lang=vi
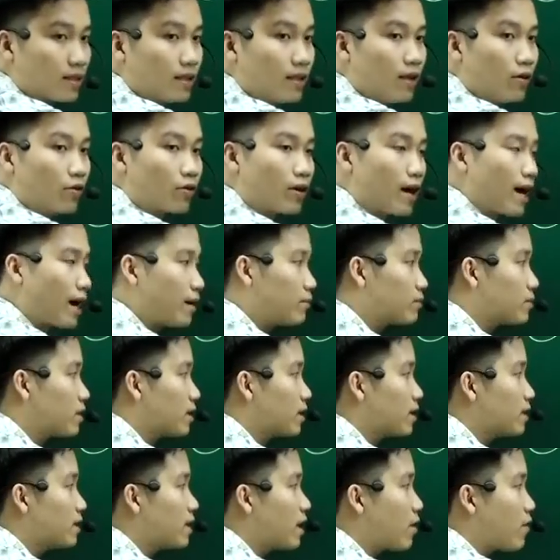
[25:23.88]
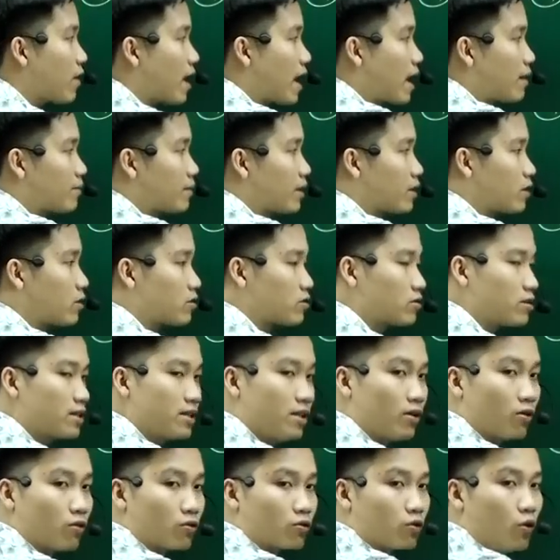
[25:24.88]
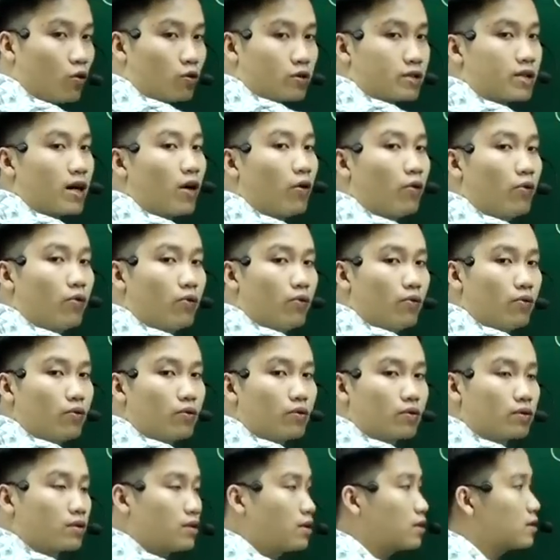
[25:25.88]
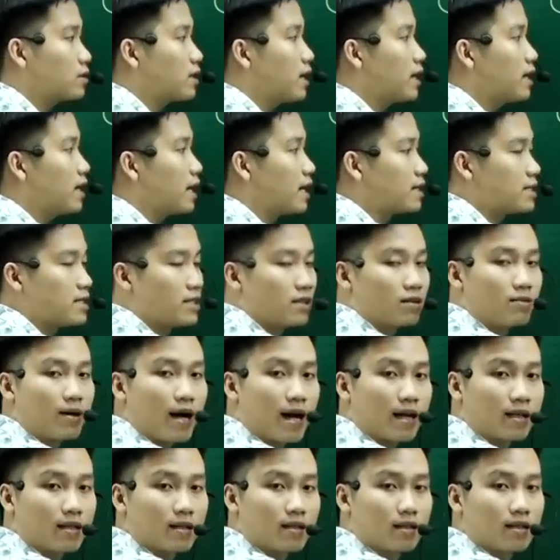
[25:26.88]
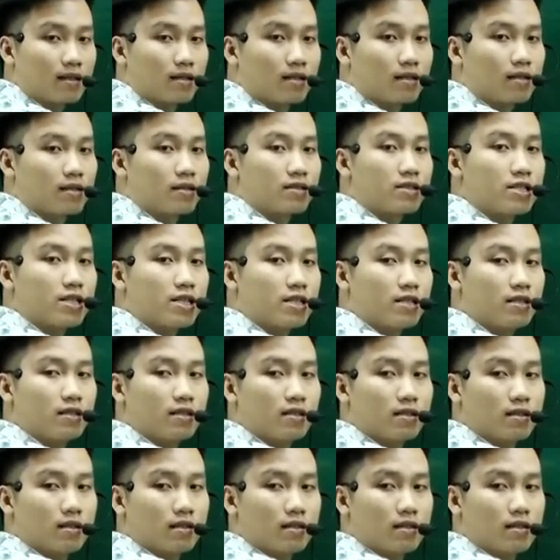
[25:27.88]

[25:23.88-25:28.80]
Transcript: nếu các em thấy đạo hàm này có kiểu đổi dấu, tức đây là gì các bạn? Cực trị.